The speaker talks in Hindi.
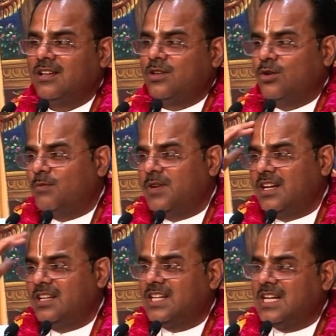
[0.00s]
क्यों
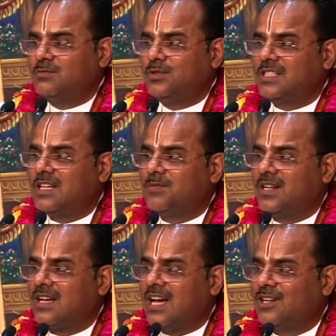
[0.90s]
मैंने जानबूझ के
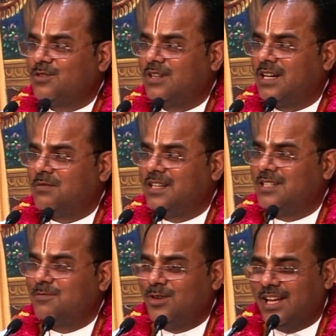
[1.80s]
अपने काल को घर
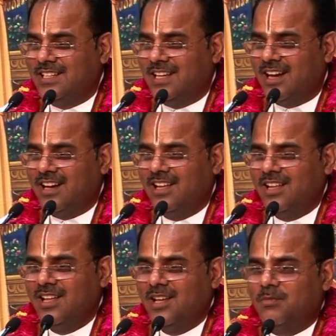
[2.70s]
बैठे बुला लिया
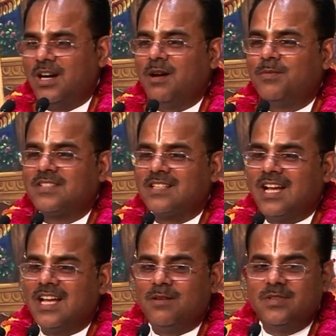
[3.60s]
बड़ा
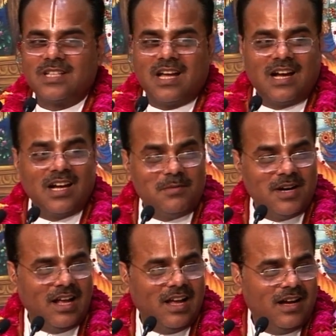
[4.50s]
पछताया बेचारा
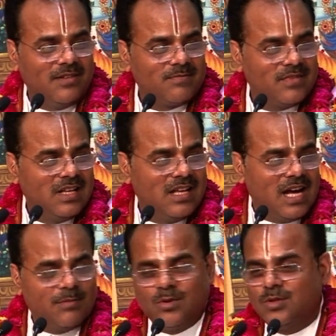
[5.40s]
घबराया
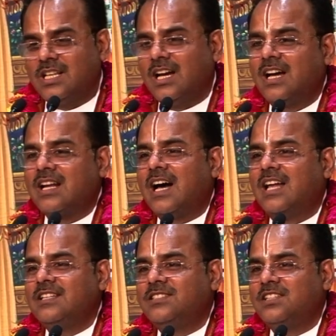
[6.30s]
अब तो उसे हर
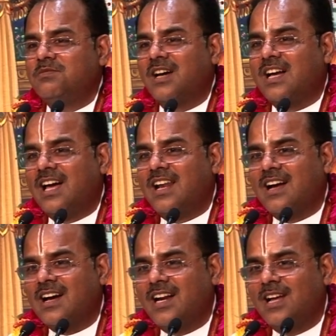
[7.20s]
काली चीज में काला
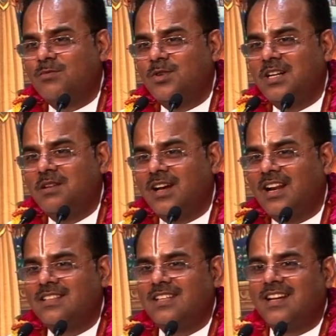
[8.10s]
काला मुरली
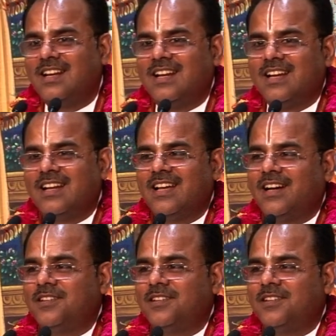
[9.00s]
वाला दिखने लग गया